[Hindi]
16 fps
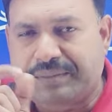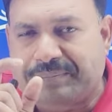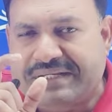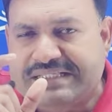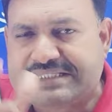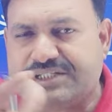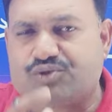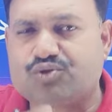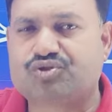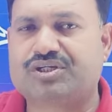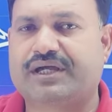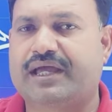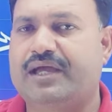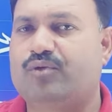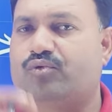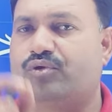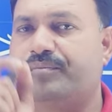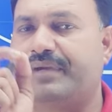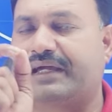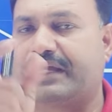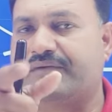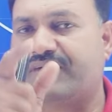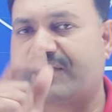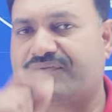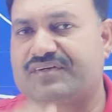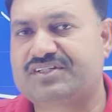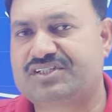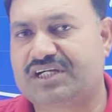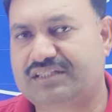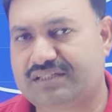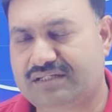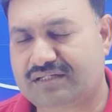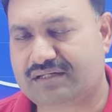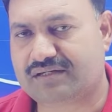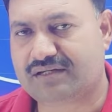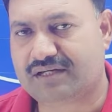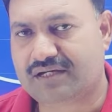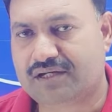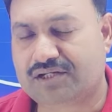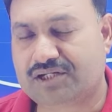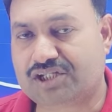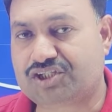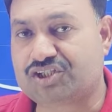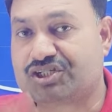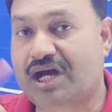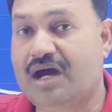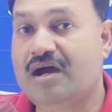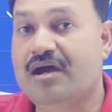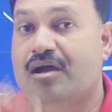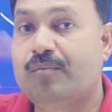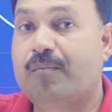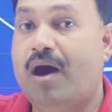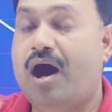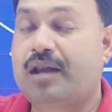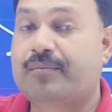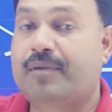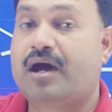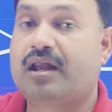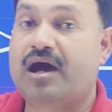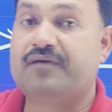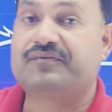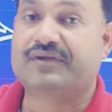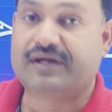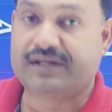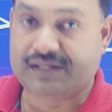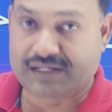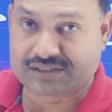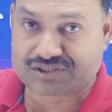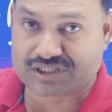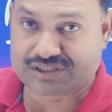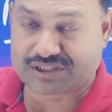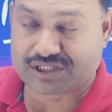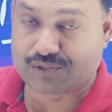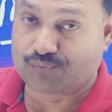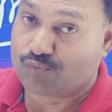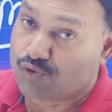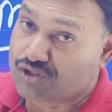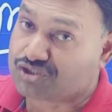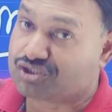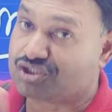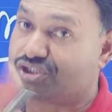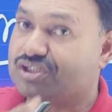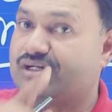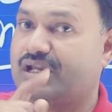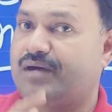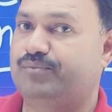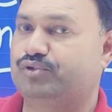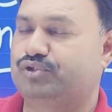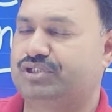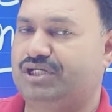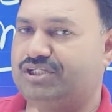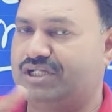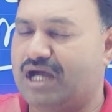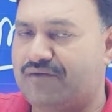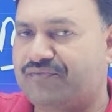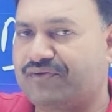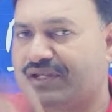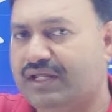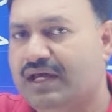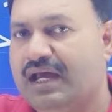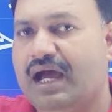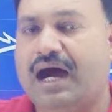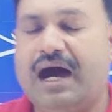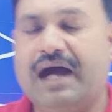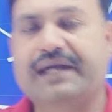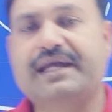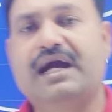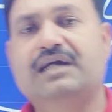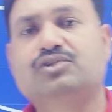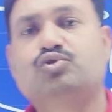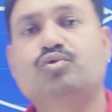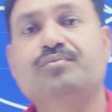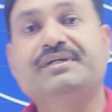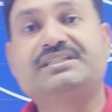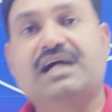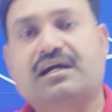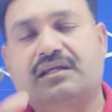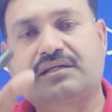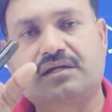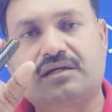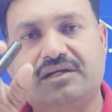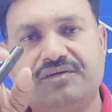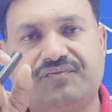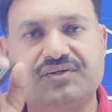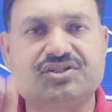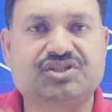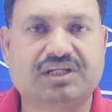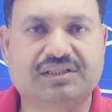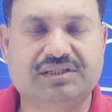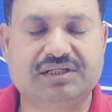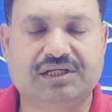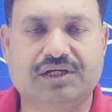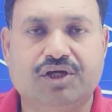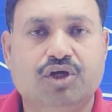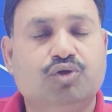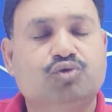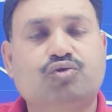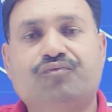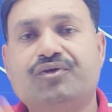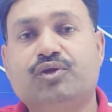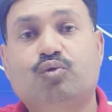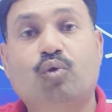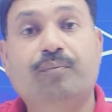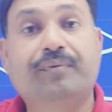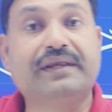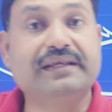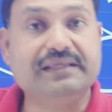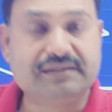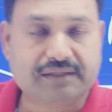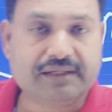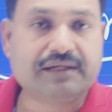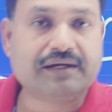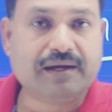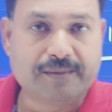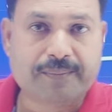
बीच की जो जगह है उनमें कई बार फंस जाती है नतीजा बार बार आफर आने लग जाता है वो स्थिति खराब होती है या फिर आगे आंतों में जाकर के कहीं फंस जाती है तो फिर गोबर नहीं करेगा